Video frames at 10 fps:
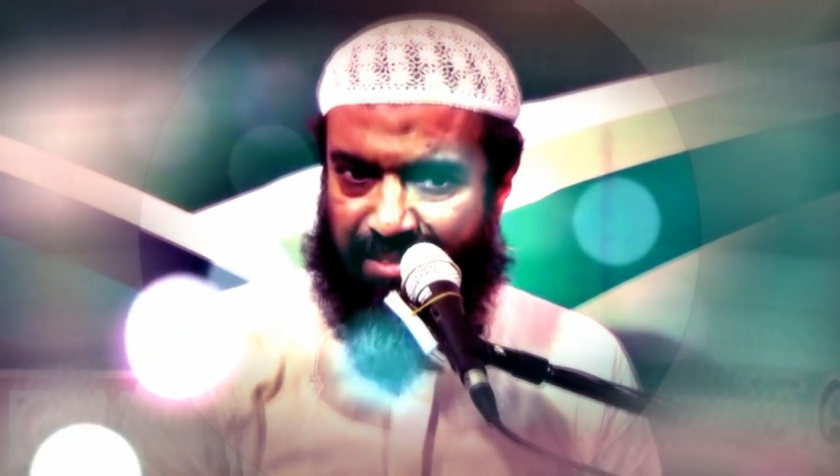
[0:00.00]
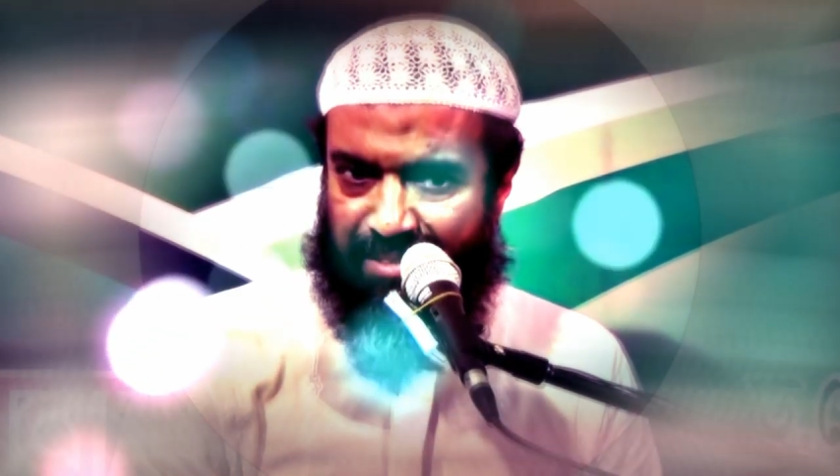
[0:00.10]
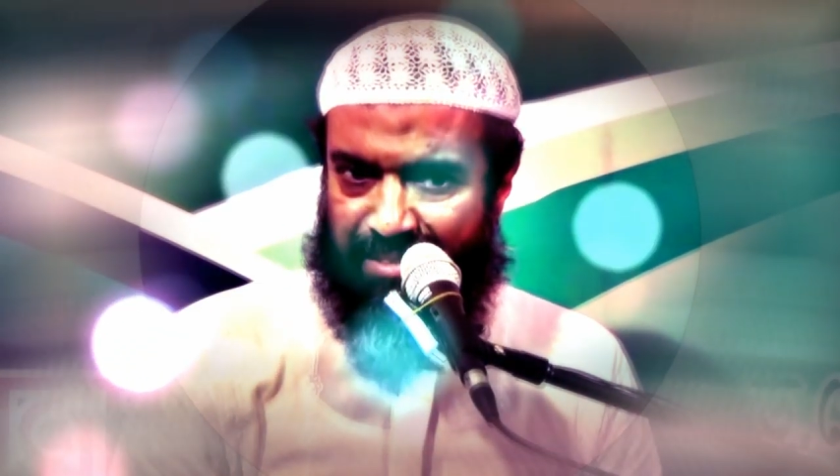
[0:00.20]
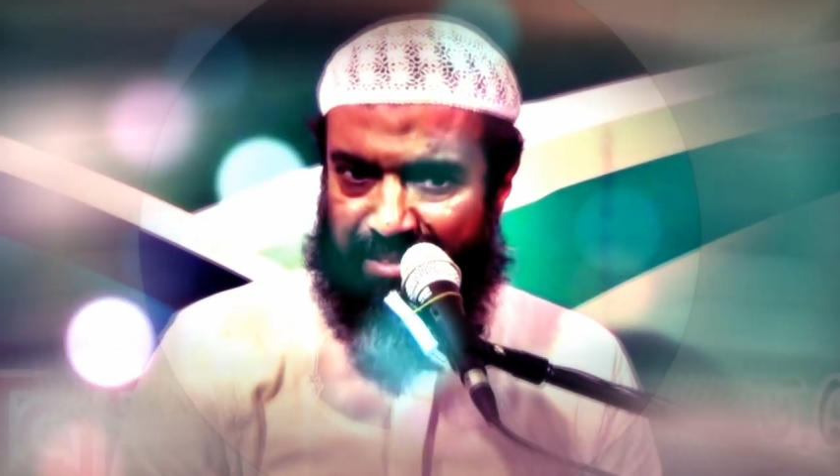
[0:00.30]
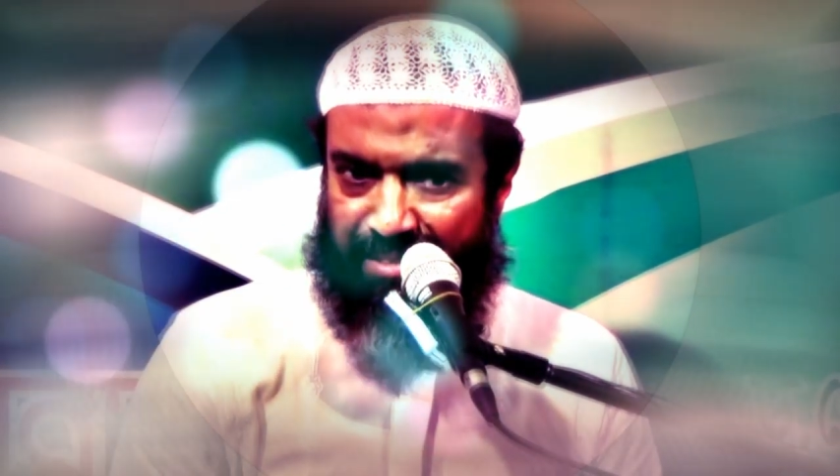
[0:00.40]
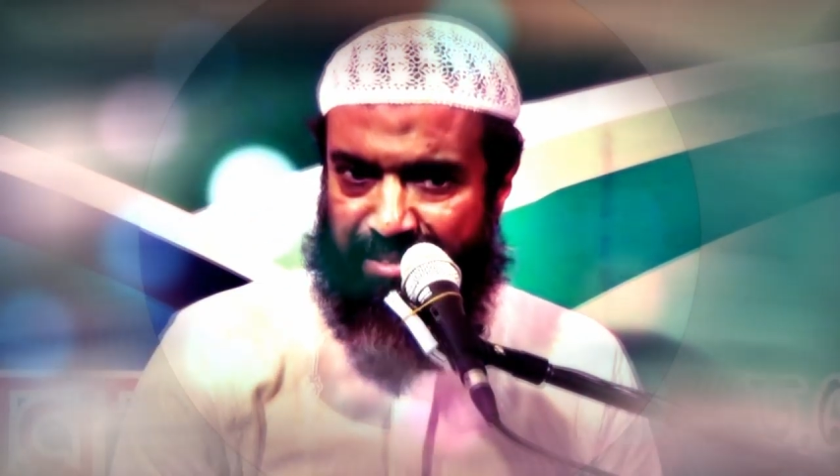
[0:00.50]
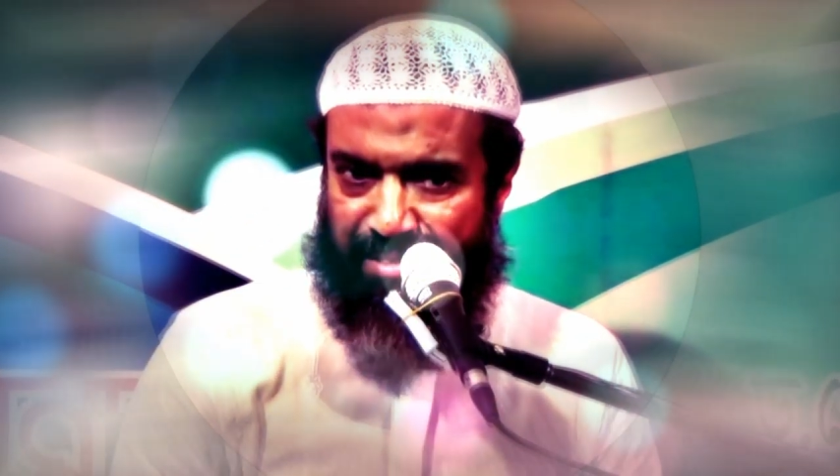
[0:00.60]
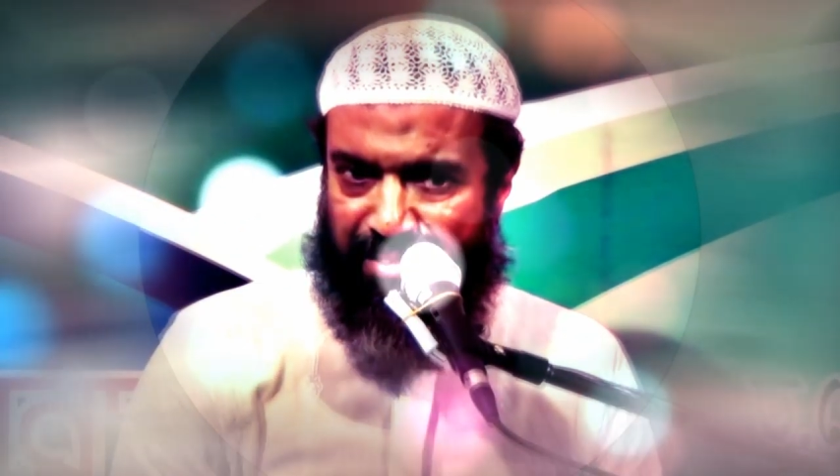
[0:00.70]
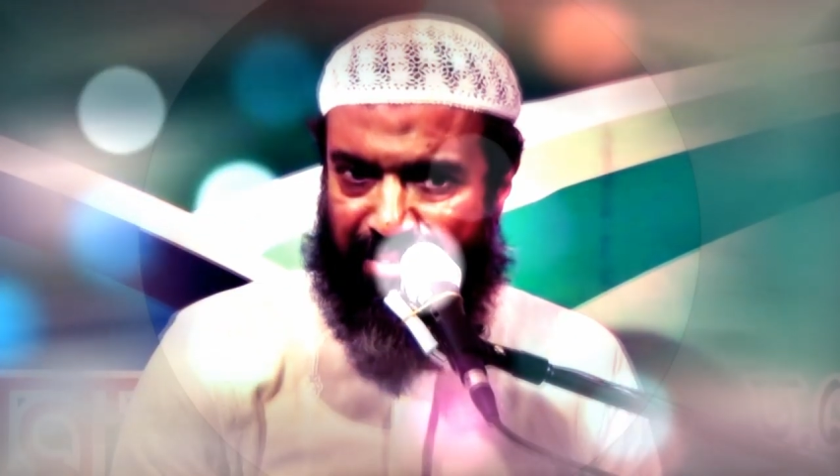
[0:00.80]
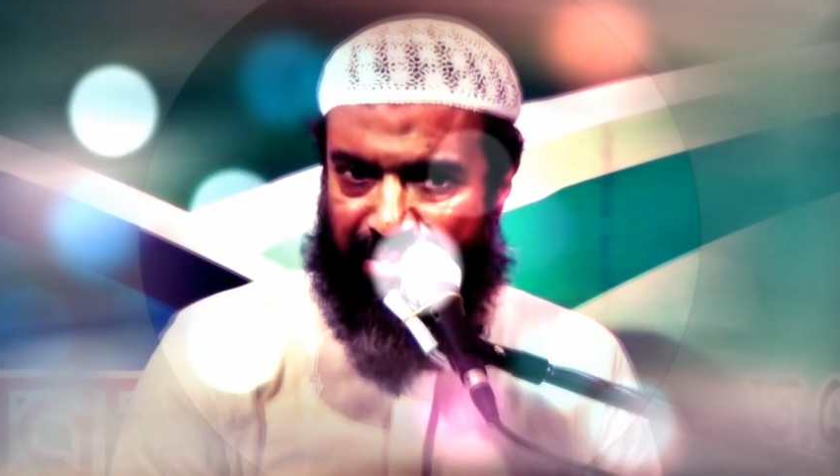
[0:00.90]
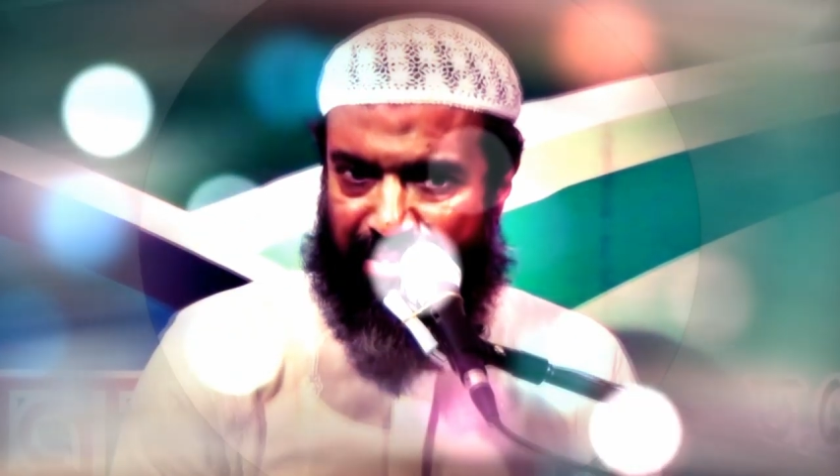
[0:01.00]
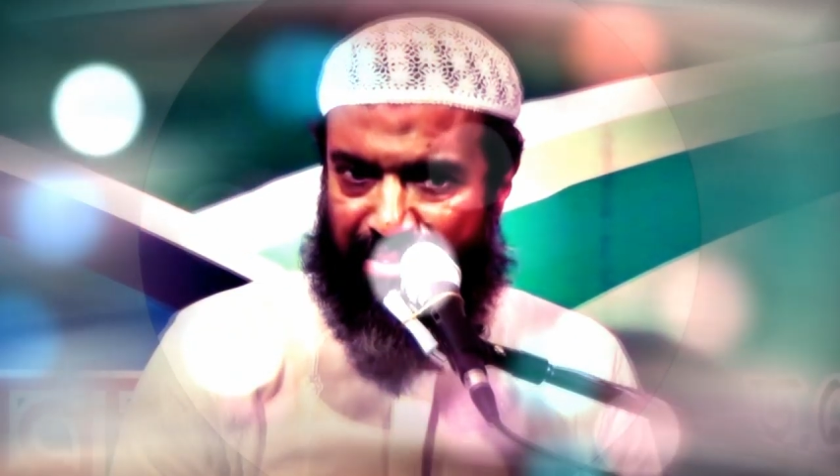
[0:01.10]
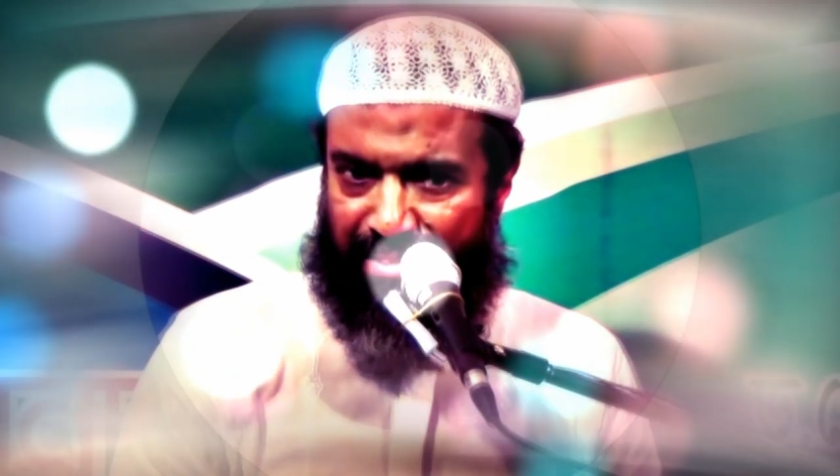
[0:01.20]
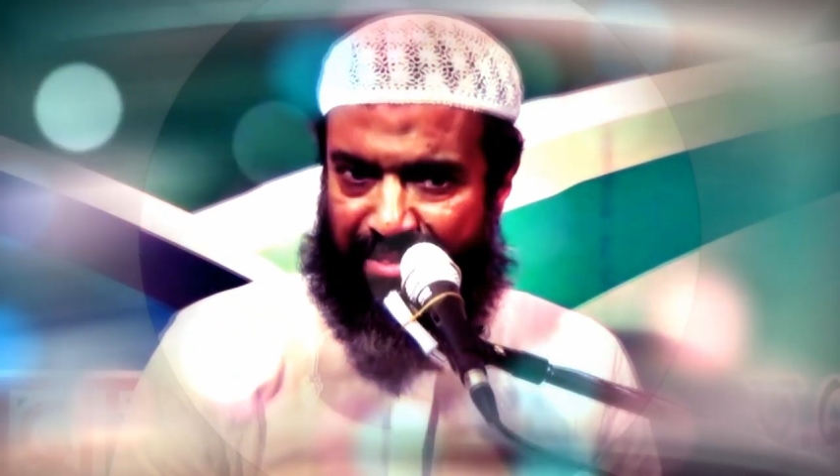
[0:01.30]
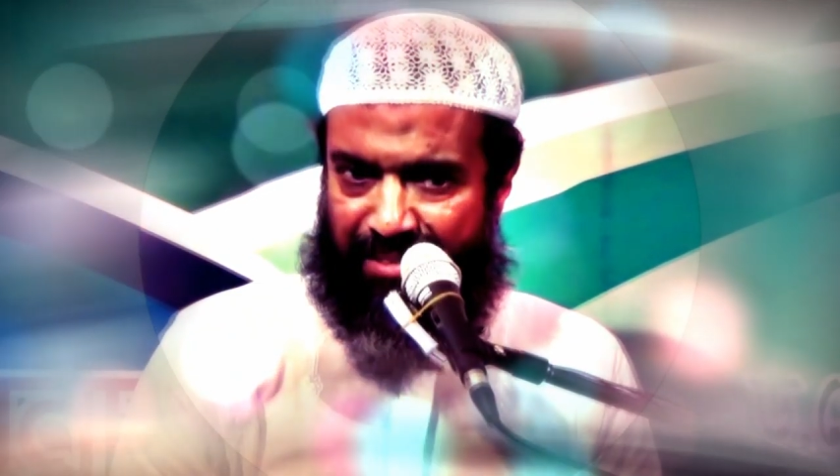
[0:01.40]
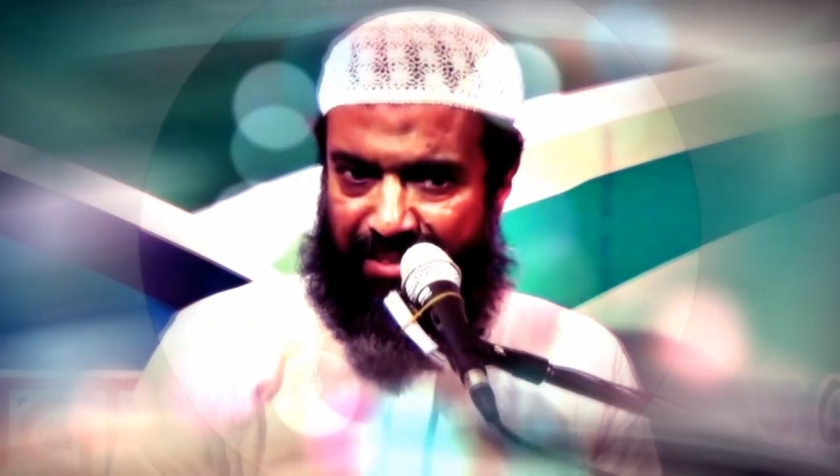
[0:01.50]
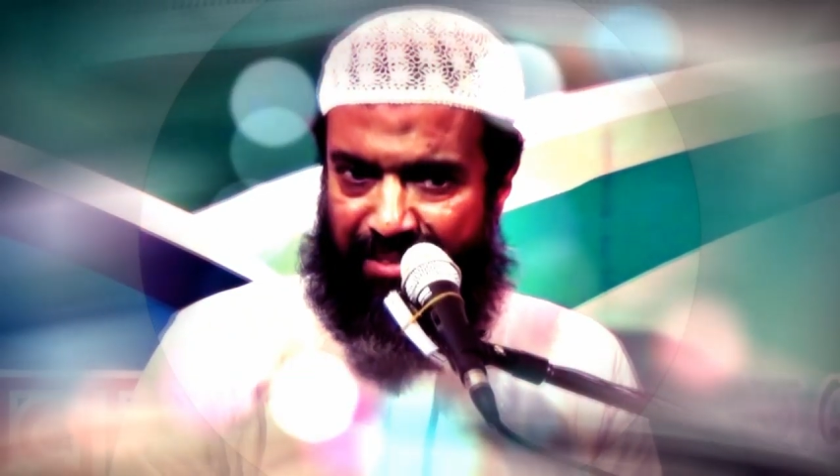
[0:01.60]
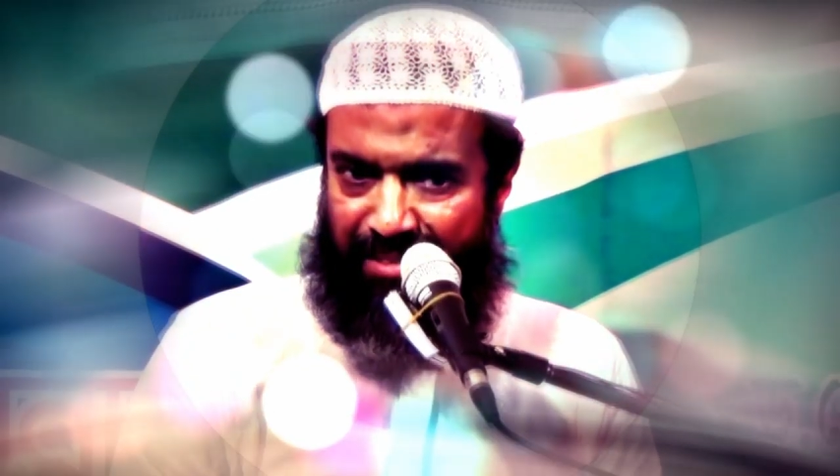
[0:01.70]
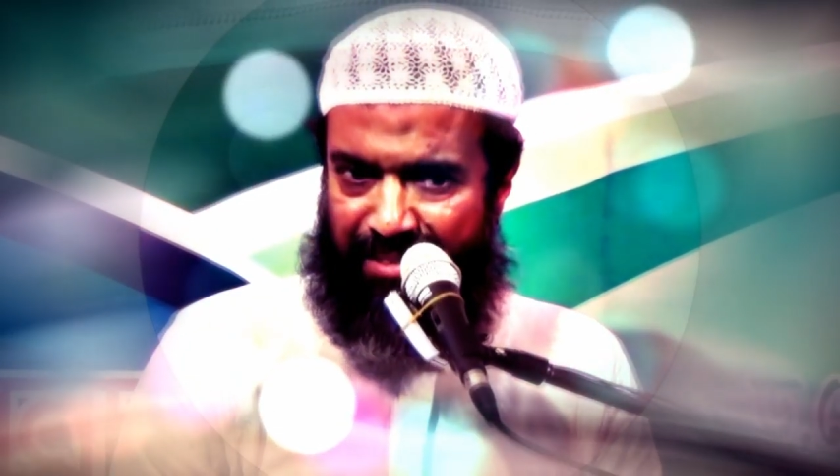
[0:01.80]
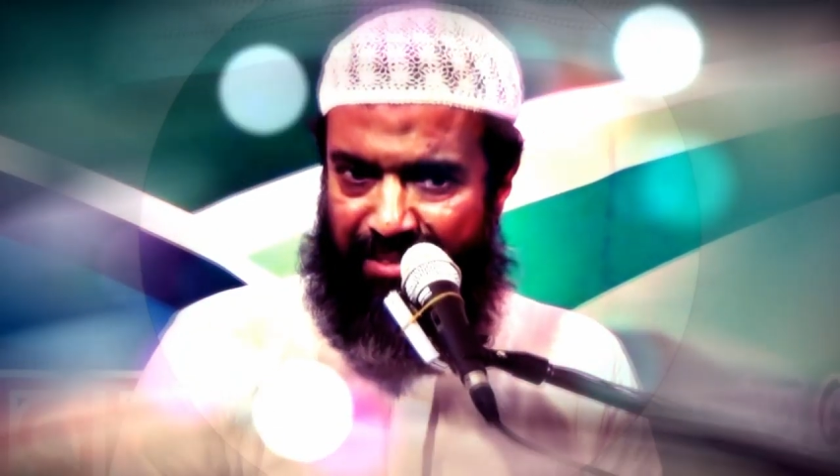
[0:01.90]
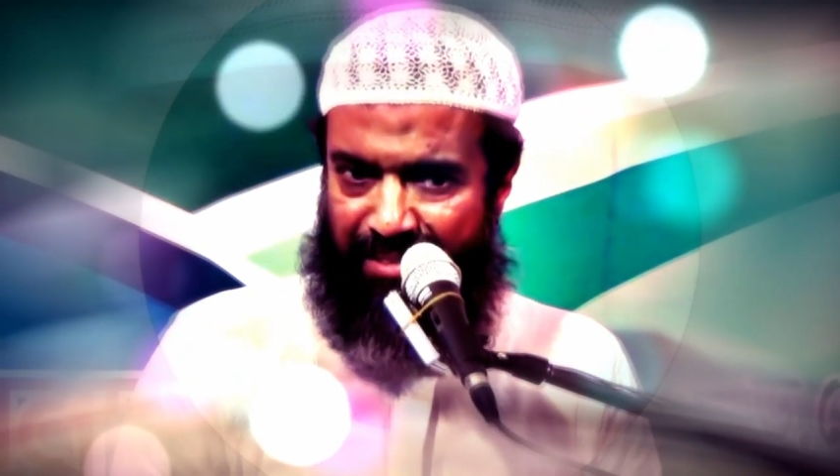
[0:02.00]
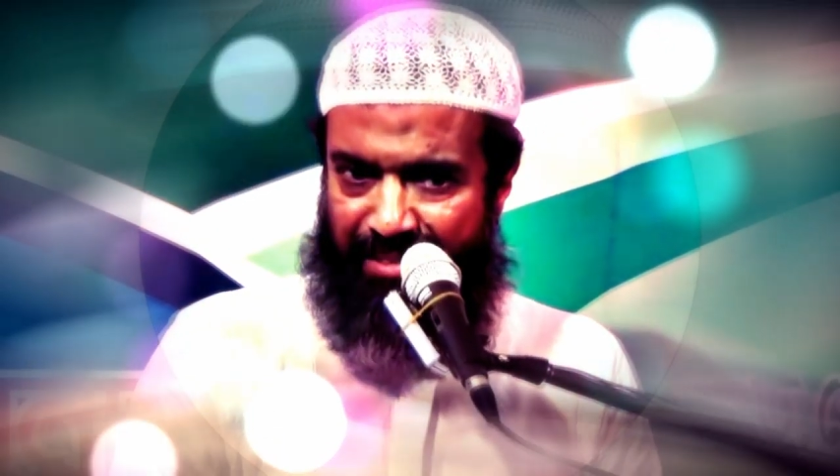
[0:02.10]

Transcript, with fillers: আমি সারা জীবন এত ইবাদত করেছি